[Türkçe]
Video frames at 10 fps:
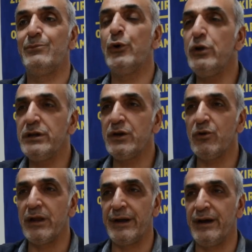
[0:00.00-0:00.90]
politik
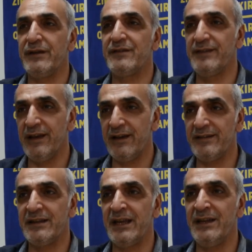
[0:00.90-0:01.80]
olarak
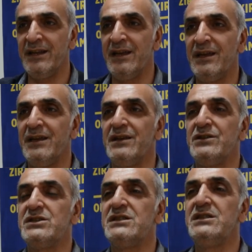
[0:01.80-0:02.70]
siyaseten
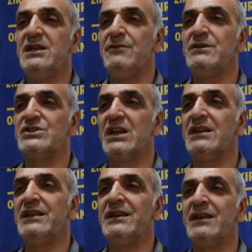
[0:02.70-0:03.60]
ciddi bir
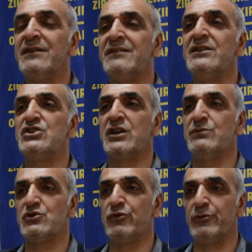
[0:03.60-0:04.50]
şekilde kendisini
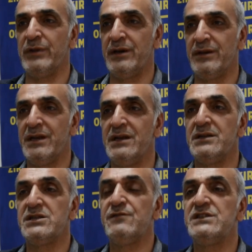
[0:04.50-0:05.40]
çekmiş durumda.
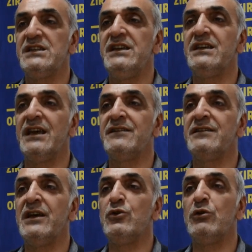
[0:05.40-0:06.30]
Çiftçiyi
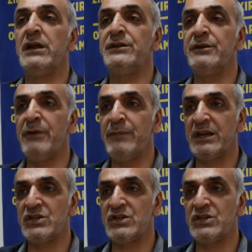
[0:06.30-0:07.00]
kendisine yönlendirmemek